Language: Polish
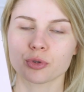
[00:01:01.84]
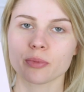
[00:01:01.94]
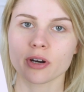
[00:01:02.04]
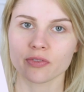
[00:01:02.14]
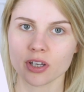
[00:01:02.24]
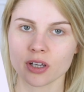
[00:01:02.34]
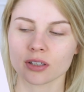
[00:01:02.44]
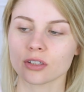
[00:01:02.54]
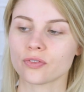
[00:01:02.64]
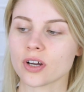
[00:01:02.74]
przebarwienia
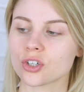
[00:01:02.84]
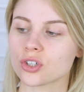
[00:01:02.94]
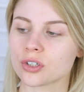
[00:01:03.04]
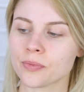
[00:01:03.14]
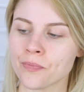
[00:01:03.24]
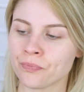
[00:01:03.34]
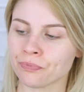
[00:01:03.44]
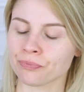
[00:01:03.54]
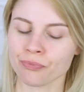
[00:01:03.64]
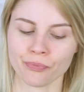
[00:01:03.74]
na twarzy
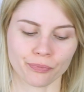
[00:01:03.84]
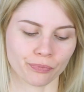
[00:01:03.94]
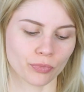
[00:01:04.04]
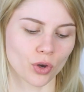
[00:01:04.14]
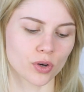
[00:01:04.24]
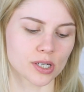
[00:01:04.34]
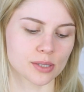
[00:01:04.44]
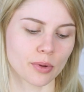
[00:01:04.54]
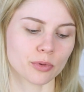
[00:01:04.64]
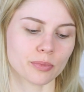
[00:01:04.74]
mm,
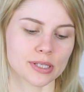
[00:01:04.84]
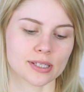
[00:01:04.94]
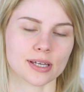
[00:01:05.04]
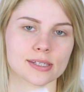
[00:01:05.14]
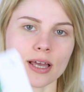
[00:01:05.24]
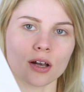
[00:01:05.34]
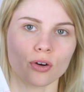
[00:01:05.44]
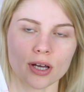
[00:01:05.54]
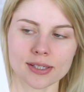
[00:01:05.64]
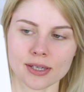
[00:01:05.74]
oraz mamy maskę z
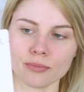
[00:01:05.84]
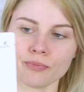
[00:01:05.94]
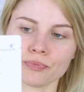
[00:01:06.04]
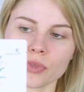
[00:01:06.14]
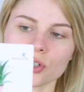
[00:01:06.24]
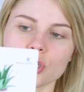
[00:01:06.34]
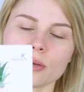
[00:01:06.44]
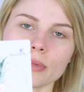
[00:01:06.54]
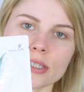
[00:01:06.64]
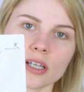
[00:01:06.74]
aloesem,
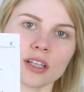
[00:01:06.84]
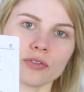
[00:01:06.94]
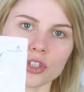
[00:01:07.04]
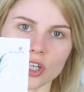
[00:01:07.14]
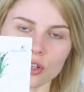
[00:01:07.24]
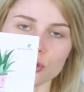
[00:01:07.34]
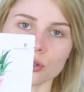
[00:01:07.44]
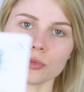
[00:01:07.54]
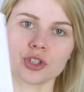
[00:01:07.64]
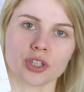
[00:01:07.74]
czyli maskę
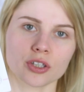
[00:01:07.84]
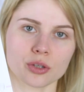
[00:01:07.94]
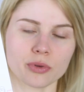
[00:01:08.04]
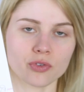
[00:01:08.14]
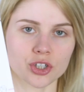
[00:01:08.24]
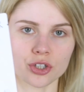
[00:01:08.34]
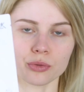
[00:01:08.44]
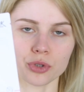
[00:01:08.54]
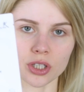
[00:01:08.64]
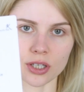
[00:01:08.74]
nawilżającą i dzisiaj sobie właśnie
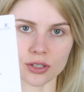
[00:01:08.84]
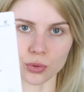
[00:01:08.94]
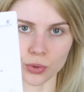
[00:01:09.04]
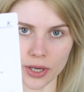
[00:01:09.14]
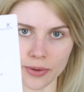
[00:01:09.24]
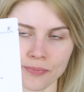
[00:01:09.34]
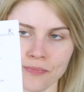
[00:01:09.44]
ją przetestuję.